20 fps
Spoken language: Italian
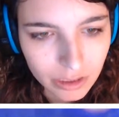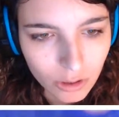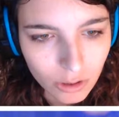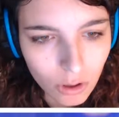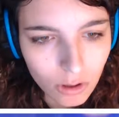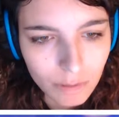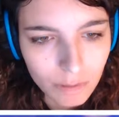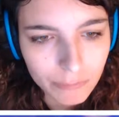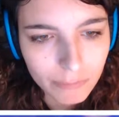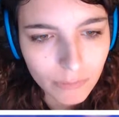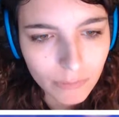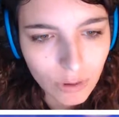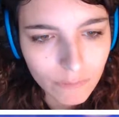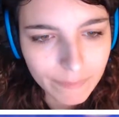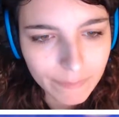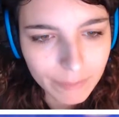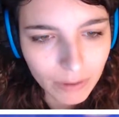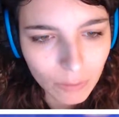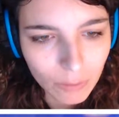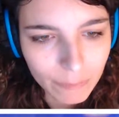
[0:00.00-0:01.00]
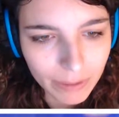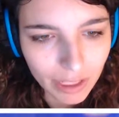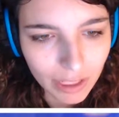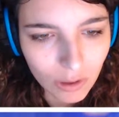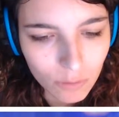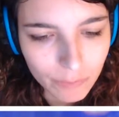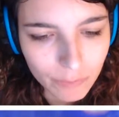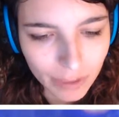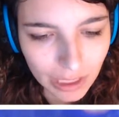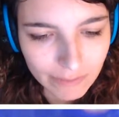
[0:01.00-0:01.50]
Oh, oppa, oppala,
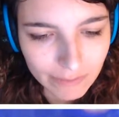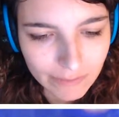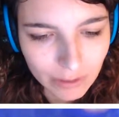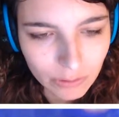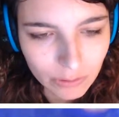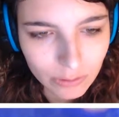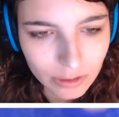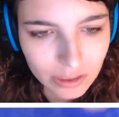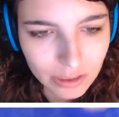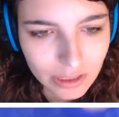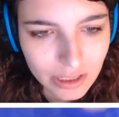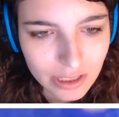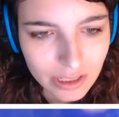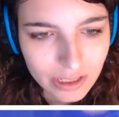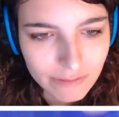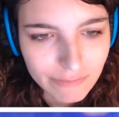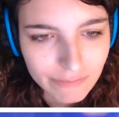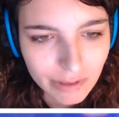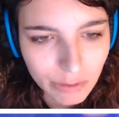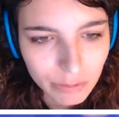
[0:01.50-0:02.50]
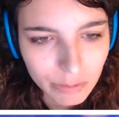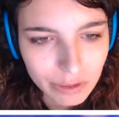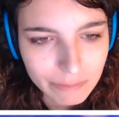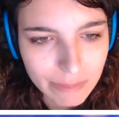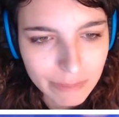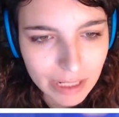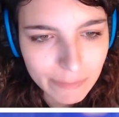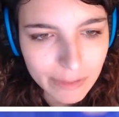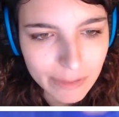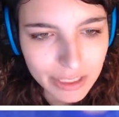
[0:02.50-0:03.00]
oppala, va con, va con i
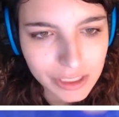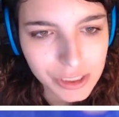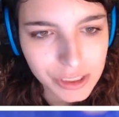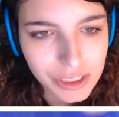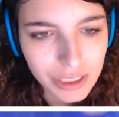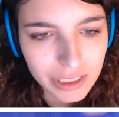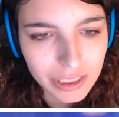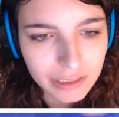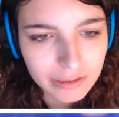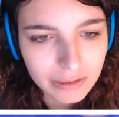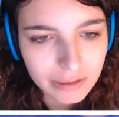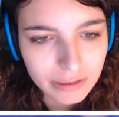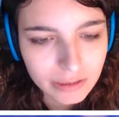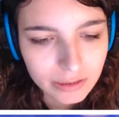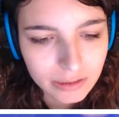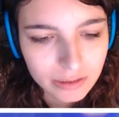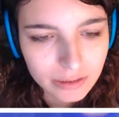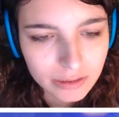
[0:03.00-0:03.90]
barbari scelti.